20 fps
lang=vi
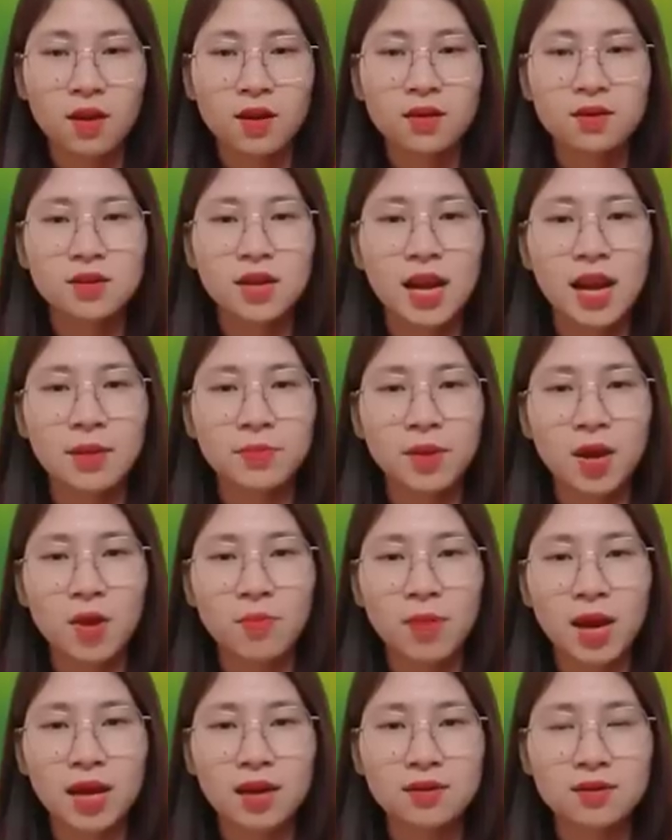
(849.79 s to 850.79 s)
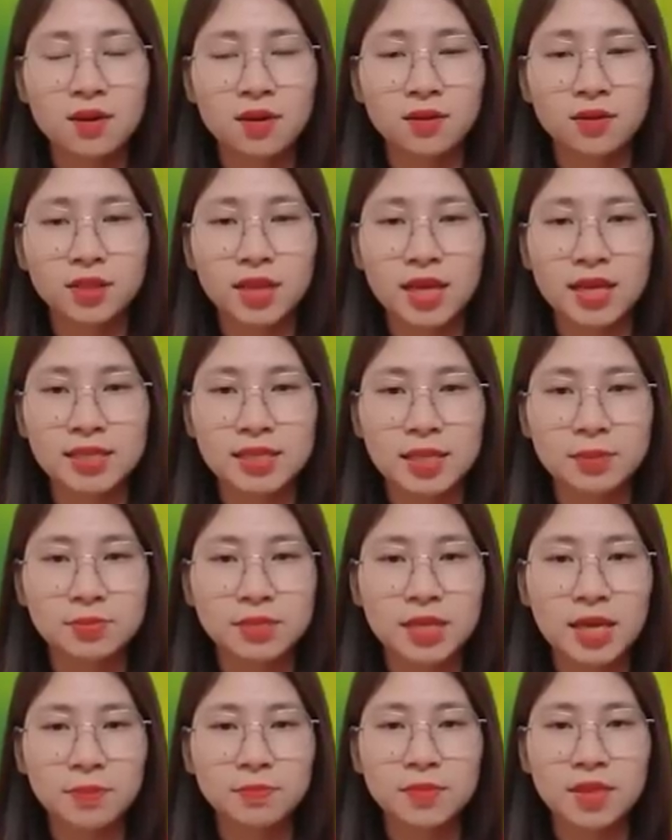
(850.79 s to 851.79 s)
Người làm công ăn lương có thể sắp
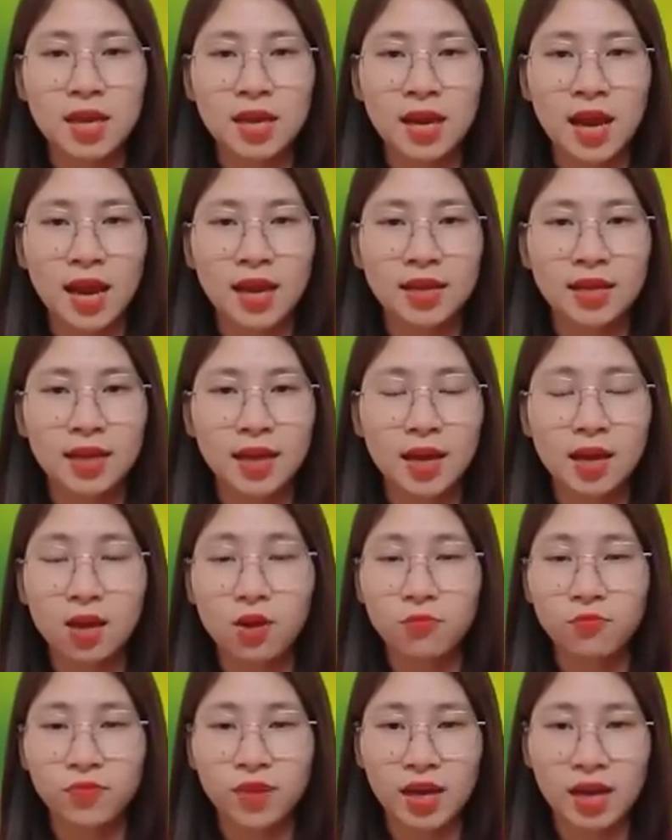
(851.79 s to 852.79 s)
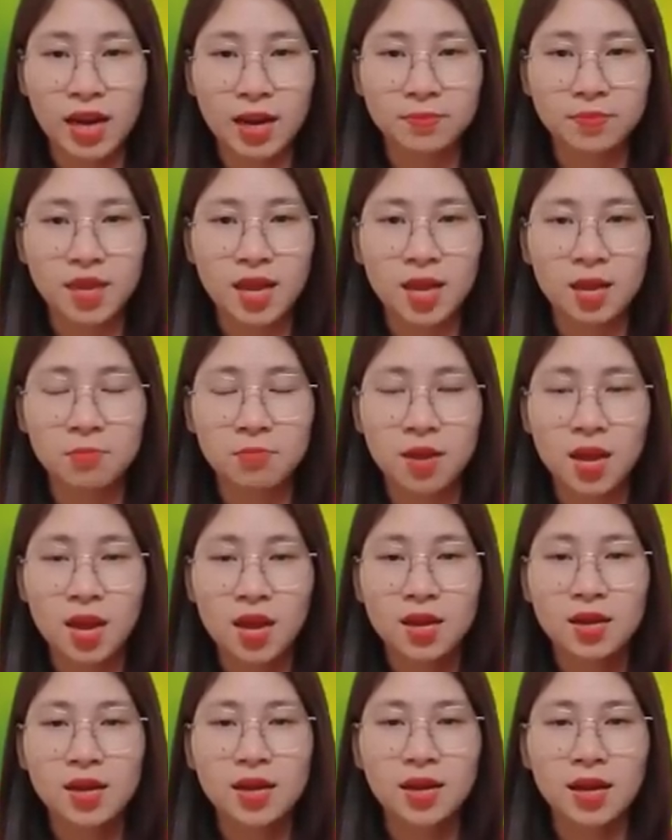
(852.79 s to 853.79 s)
xếp tiến hành các công việc làm thêm
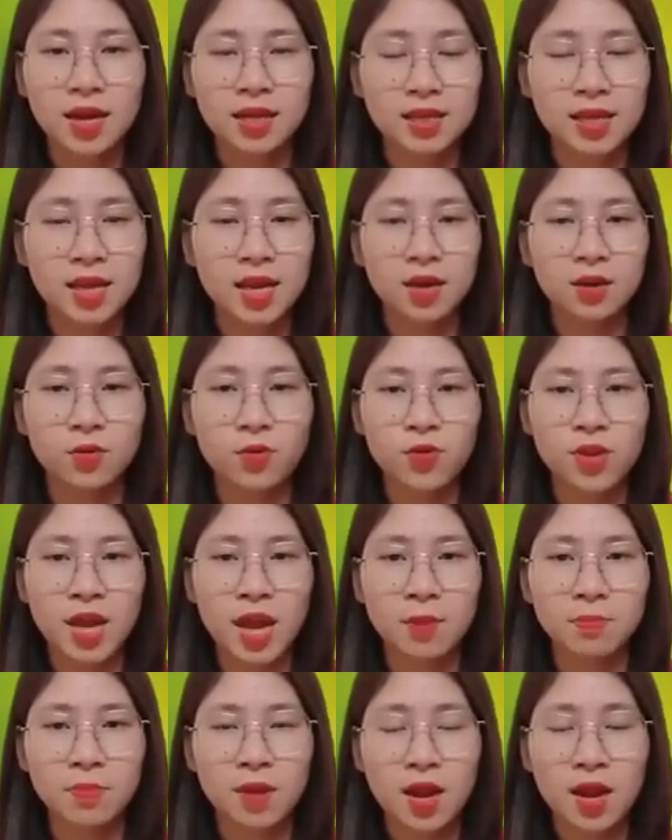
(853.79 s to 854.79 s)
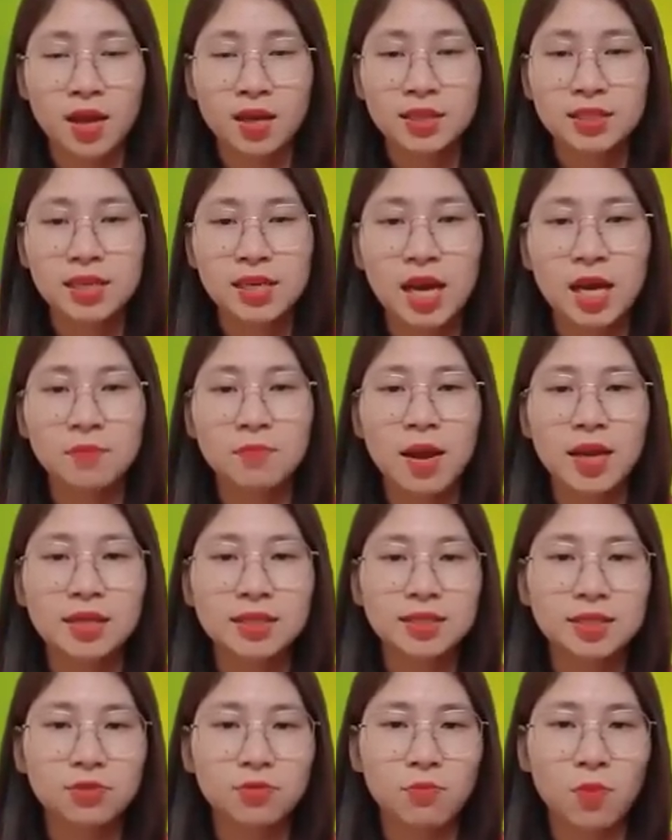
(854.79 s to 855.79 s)
để cải thiện thu nhập. Chỉ cần bạn
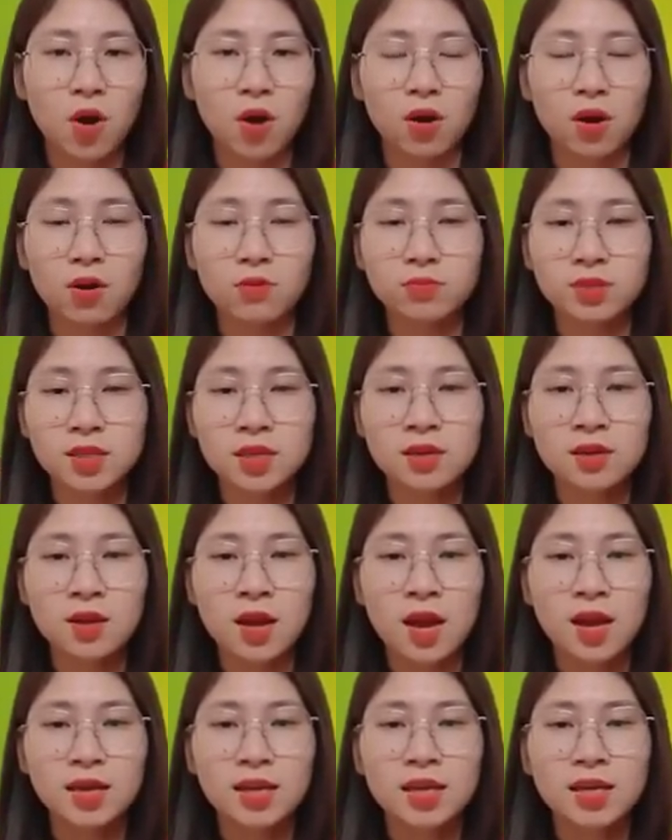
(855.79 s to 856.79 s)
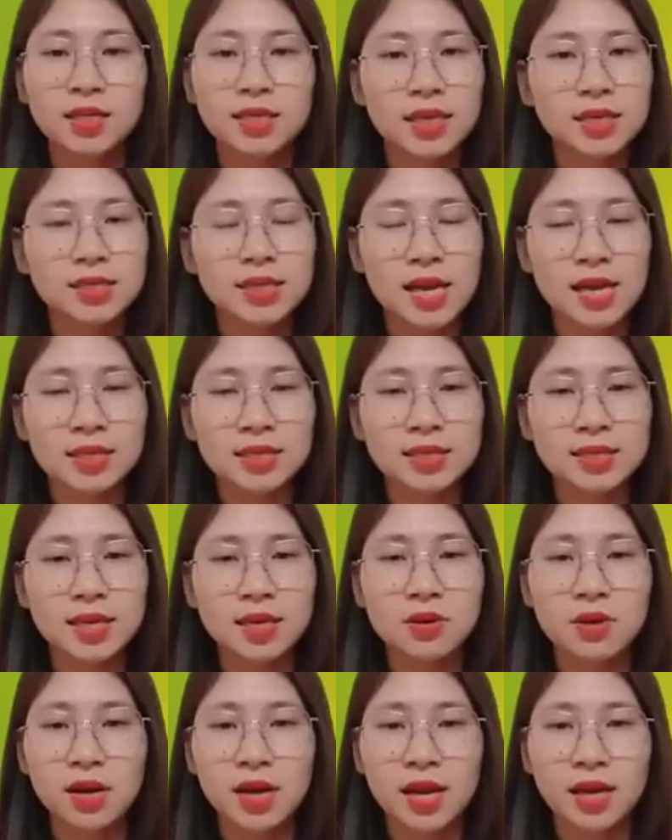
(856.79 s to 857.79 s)
chịu bỏ công sức thì chắc chắn sẽ
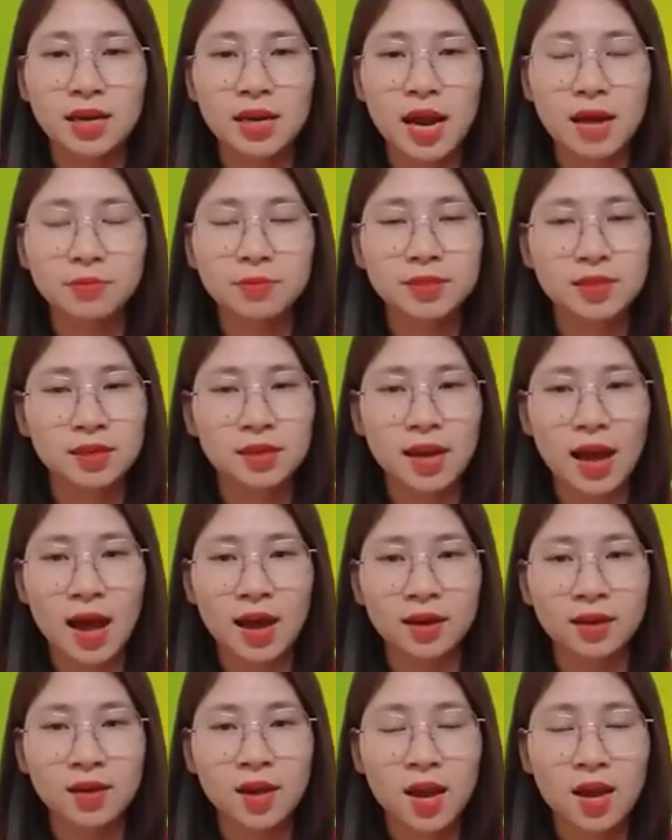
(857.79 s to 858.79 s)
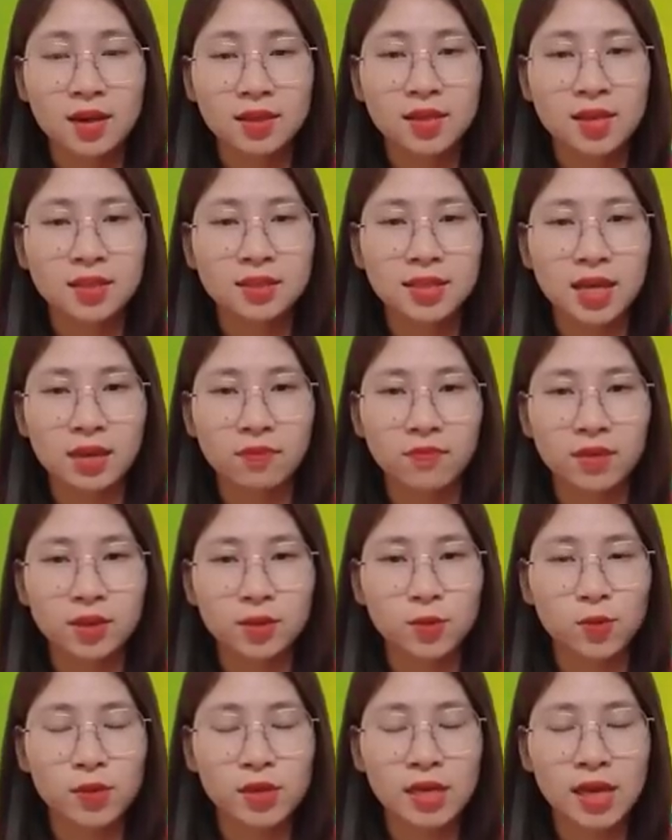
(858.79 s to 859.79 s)
được đền đáp xứng đáng, tiền chảy về
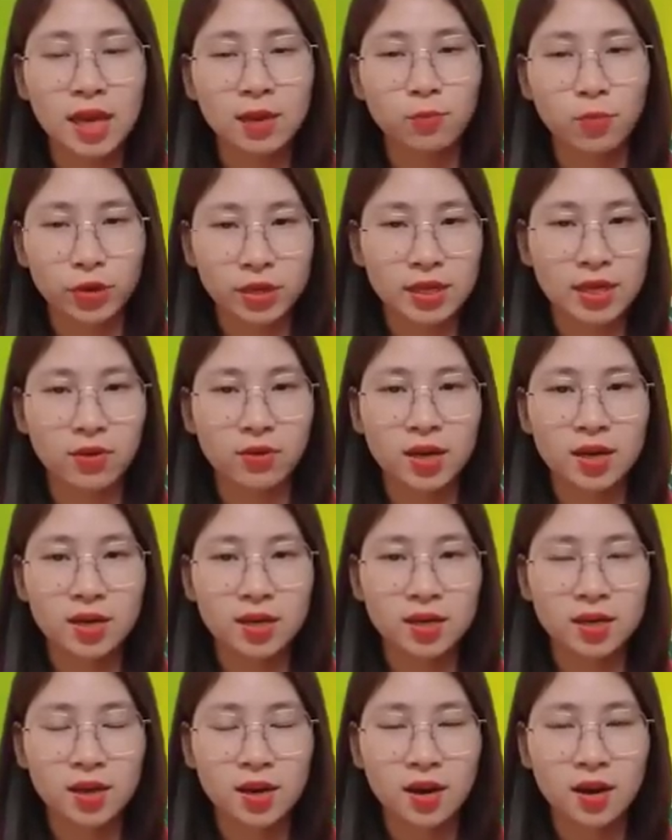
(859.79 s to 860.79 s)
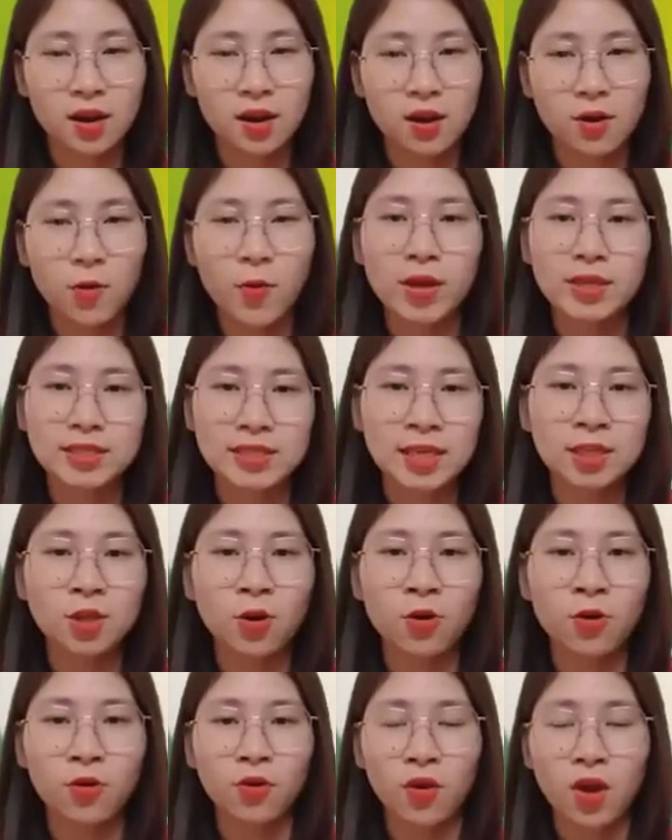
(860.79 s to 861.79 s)
túi ngày một nhiều hơn. Hỏa sinh
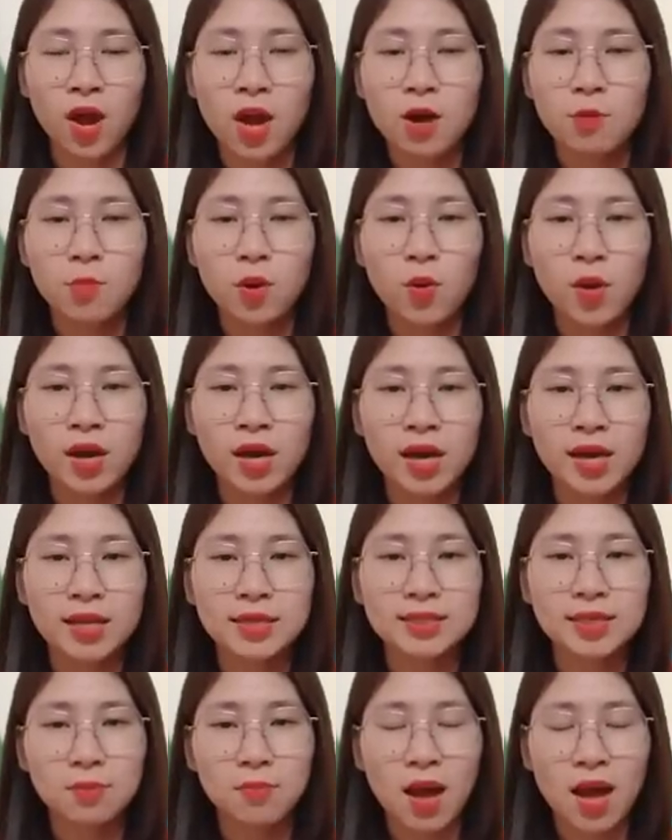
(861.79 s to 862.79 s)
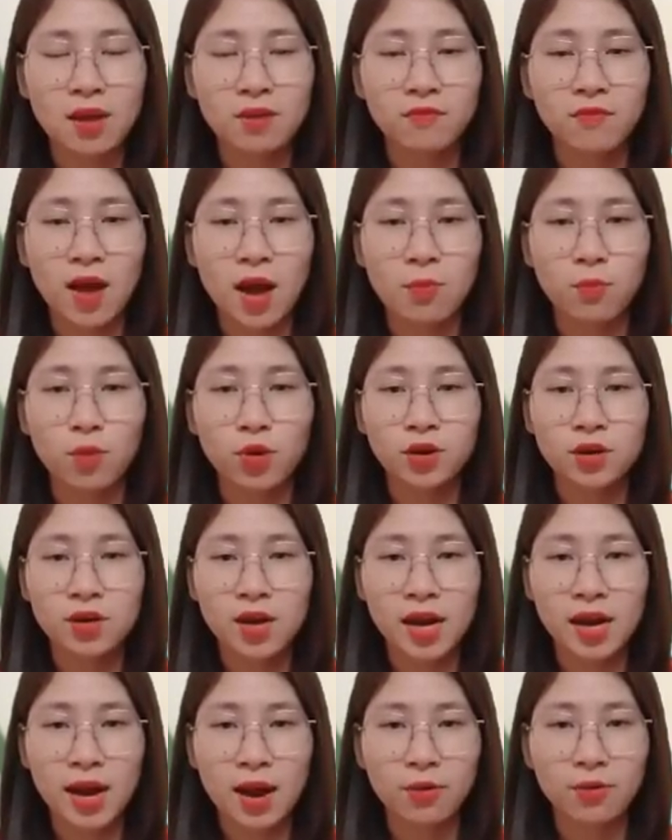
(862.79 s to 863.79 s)
thổ, mối quan hệ giữa bạn và một
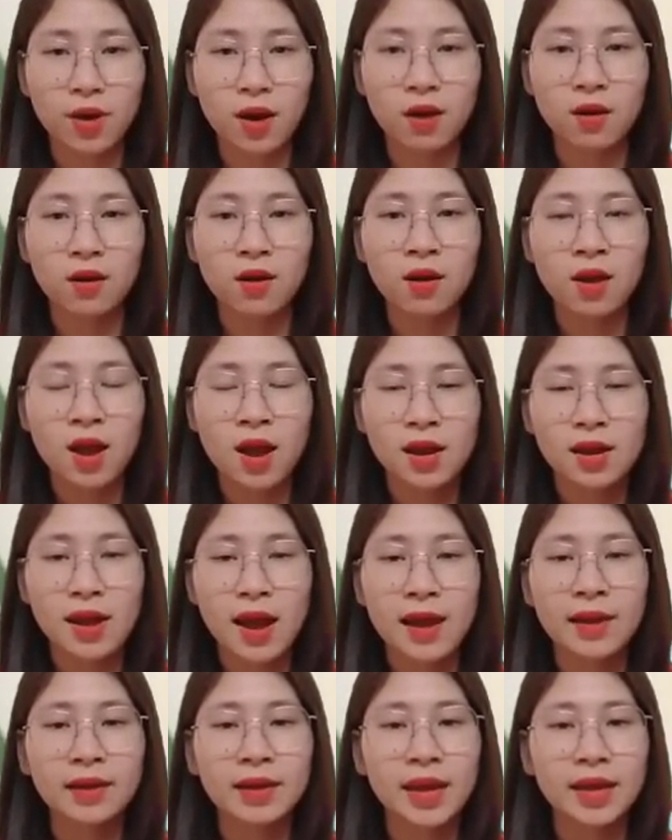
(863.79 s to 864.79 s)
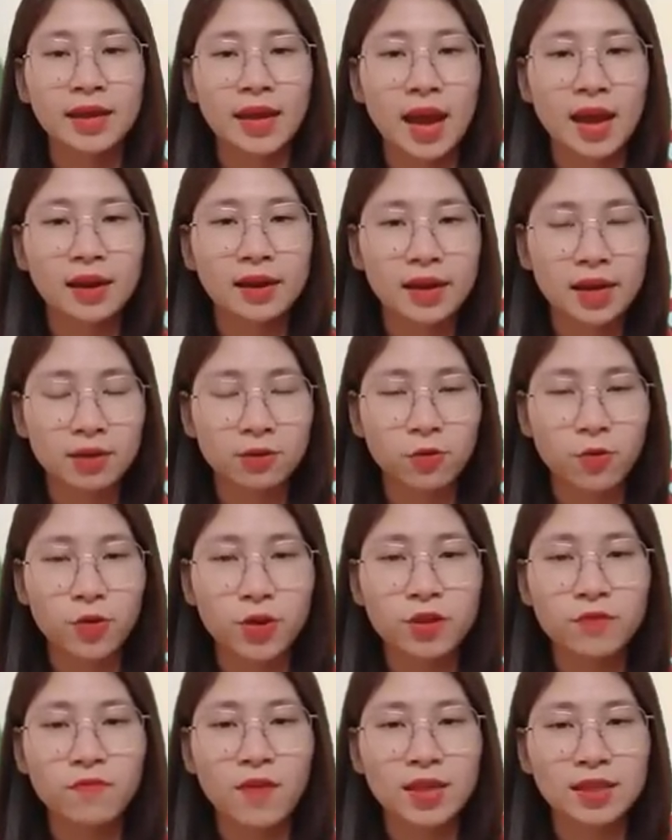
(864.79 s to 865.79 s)
người nào đó đang ngày càng gần
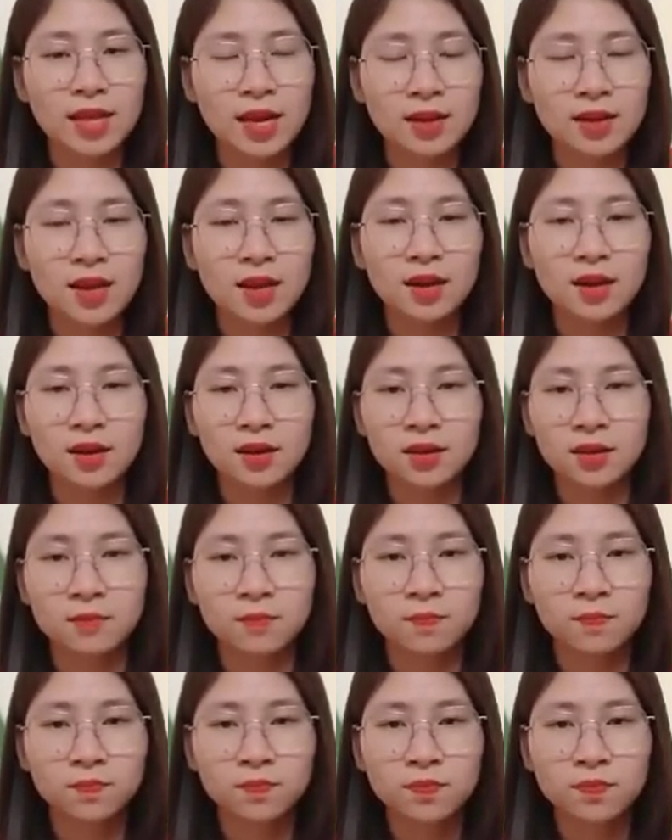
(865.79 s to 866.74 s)
gũi và thân thiết hơn.